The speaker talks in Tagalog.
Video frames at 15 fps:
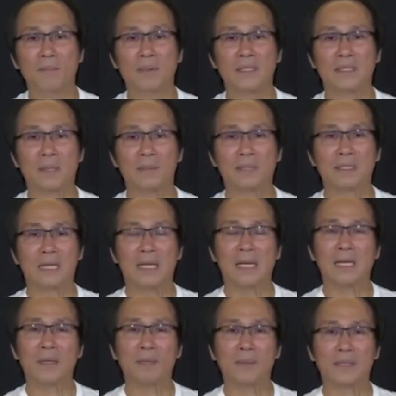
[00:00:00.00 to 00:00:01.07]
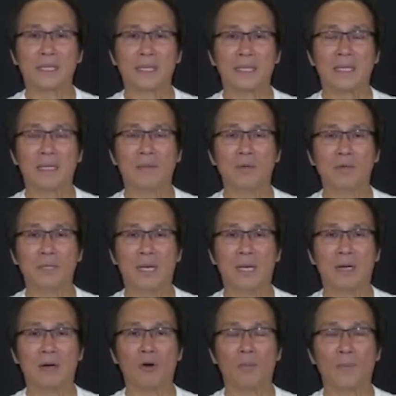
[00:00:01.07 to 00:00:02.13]
pasamantalang ipatigil muna
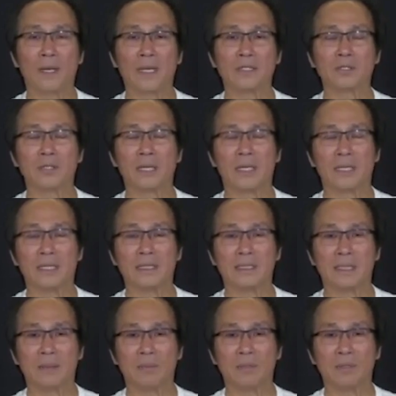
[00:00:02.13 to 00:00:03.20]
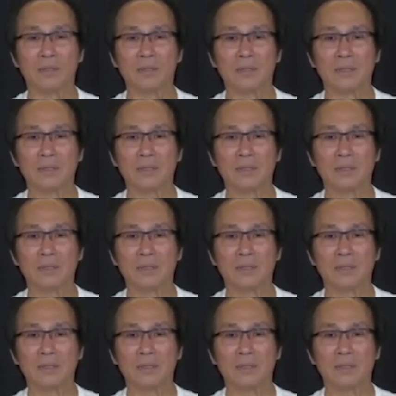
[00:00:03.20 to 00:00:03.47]
ang operasyon ng isabong